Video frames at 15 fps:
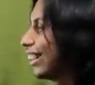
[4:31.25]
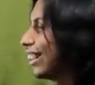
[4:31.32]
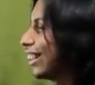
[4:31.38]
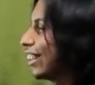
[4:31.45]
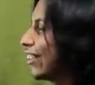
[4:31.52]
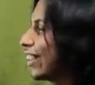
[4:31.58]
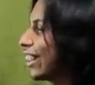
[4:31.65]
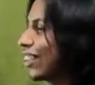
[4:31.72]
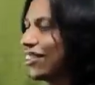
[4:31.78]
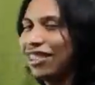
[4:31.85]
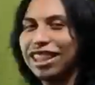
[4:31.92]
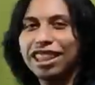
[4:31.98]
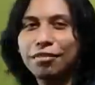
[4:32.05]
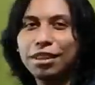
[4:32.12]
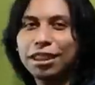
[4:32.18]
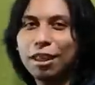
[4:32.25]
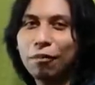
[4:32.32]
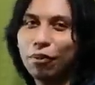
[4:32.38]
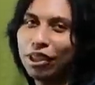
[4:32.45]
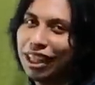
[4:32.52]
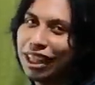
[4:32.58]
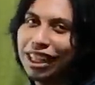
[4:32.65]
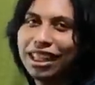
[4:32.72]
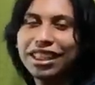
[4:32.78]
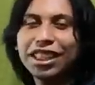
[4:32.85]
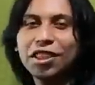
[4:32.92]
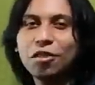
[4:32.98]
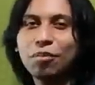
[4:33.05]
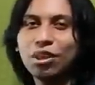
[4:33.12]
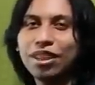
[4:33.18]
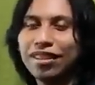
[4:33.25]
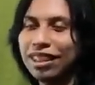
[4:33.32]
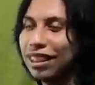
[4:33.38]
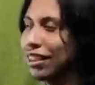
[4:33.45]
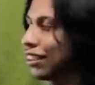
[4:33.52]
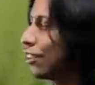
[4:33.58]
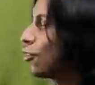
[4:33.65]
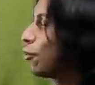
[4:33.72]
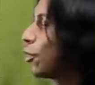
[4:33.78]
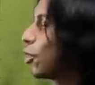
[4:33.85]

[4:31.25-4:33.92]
Y de verdad no queda más que apoyar a Yeyo por haber